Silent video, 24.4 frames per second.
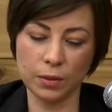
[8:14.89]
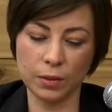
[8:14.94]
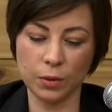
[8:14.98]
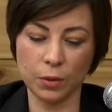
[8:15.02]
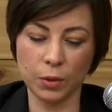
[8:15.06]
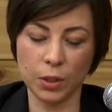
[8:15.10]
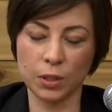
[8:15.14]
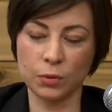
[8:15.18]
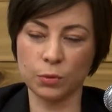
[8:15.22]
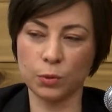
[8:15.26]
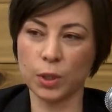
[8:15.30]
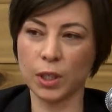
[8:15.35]

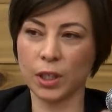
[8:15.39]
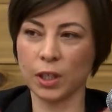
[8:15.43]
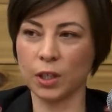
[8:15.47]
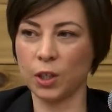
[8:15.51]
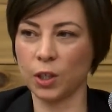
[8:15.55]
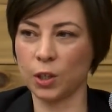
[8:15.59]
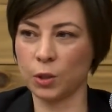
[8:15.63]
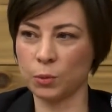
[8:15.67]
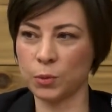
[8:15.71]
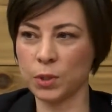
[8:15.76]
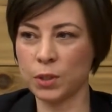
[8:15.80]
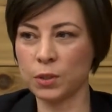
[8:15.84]
au niveau
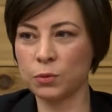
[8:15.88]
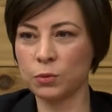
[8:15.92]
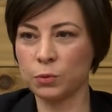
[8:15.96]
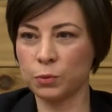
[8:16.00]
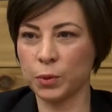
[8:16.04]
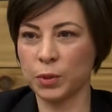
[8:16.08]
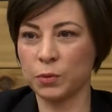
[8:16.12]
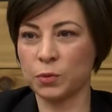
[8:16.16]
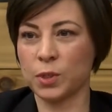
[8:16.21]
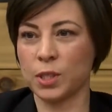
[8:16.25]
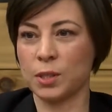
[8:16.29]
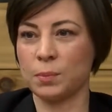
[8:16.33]
ergonomie, vous
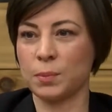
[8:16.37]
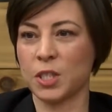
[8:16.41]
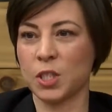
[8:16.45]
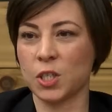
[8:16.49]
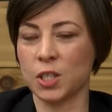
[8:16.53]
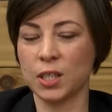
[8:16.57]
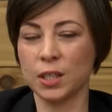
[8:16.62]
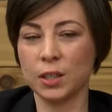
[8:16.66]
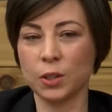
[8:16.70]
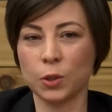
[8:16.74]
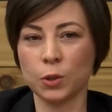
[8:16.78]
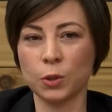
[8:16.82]
pouvez vous
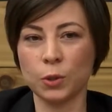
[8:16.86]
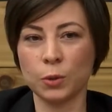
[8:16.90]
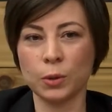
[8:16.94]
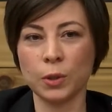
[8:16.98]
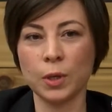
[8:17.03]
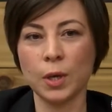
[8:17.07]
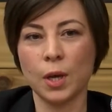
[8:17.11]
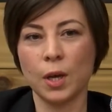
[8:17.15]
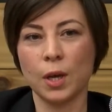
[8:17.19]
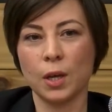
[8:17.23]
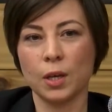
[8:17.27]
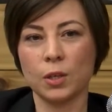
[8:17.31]
imaginer que
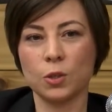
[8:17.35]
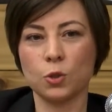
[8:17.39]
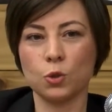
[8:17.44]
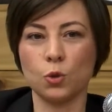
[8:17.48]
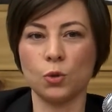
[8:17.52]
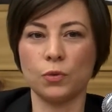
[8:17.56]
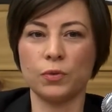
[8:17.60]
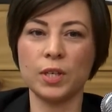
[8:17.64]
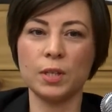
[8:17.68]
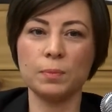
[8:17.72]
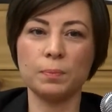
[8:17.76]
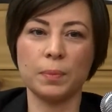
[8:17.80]

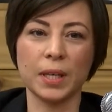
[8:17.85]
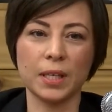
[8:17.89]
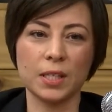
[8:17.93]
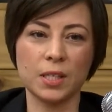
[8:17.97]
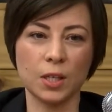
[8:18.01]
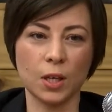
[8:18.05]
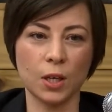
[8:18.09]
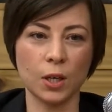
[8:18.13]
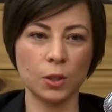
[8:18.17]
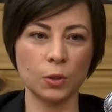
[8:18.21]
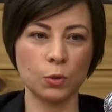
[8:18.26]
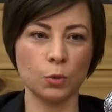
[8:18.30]
soulever une
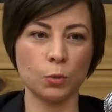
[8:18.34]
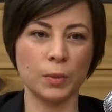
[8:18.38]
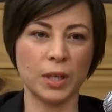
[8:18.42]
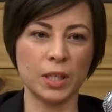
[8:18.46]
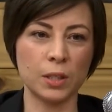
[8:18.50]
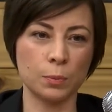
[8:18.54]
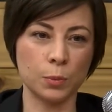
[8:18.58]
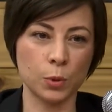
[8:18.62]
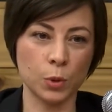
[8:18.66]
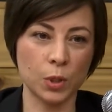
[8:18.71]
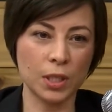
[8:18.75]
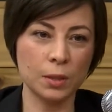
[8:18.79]
personne ou
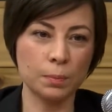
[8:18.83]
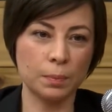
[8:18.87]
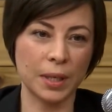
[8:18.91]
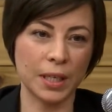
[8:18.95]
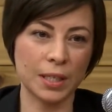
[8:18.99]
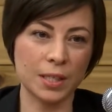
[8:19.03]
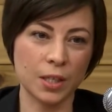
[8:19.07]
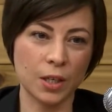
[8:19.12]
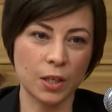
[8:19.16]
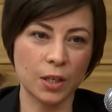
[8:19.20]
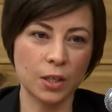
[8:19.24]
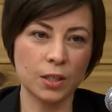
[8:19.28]
manipuler une
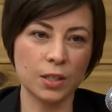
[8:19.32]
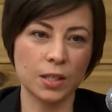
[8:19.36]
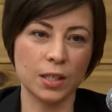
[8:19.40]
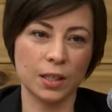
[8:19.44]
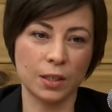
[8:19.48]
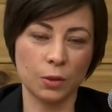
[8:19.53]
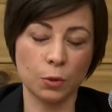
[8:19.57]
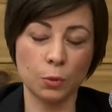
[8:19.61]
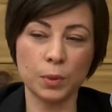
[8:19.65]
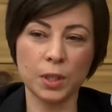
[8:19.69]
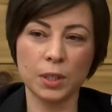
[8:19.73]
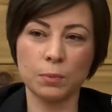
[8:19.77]
personne, c'est
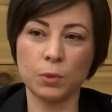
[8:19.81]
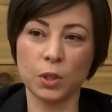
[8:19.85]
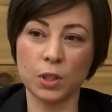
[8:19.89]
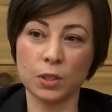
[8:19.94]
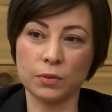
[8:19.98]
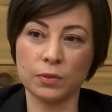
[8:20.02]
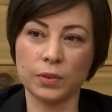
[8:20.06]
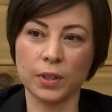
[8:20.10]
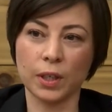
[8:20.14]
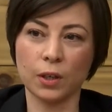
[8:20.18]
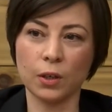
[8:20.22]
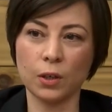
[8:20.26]
complètement
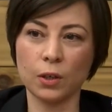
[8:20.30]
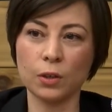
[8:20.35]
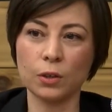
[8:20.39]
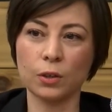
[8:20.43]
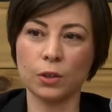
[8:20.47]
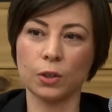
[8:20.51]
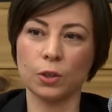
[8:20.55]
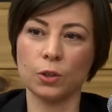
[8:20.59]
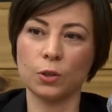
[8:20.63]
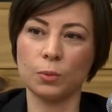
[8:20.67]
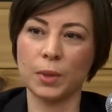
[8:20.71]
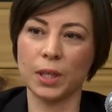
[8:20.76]
différent
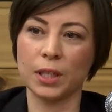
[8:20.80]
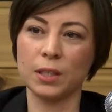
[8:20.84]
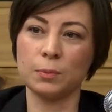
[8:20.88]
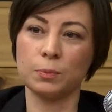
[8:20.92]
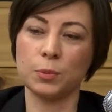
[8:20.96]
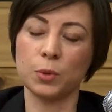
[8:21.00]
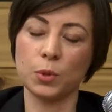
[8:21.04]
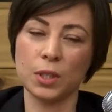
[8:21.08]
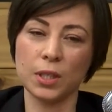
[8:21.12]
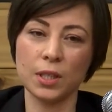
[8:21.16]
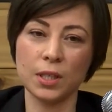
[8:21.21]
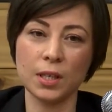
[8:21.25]
que de
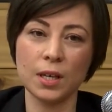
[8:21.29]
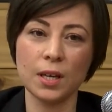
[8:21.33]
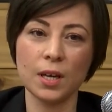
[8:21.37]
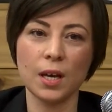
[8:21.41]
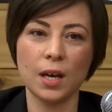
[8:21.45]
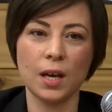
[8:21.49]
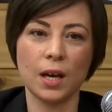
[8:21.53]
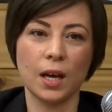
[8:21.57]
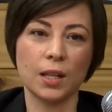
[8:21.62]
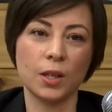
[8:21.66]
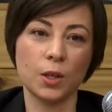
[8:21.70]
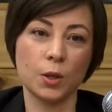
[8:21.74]
manipuler
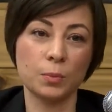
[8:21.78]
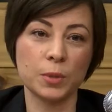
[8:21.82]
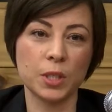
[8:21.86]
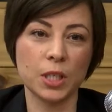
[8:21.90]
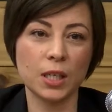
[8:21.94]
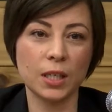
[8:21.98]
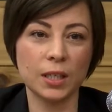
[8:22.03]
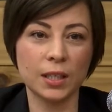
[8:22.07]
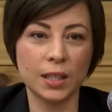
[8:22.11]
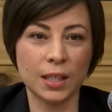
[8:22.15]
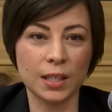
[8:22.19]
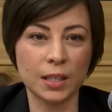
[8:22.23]
un
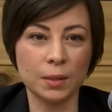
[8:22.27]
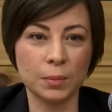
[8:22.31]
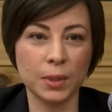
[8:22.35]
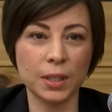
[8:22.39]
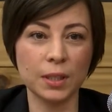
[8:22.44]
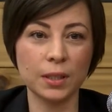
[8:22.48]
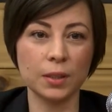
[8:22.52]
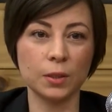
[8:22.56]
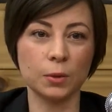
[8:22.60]
objet inanimé.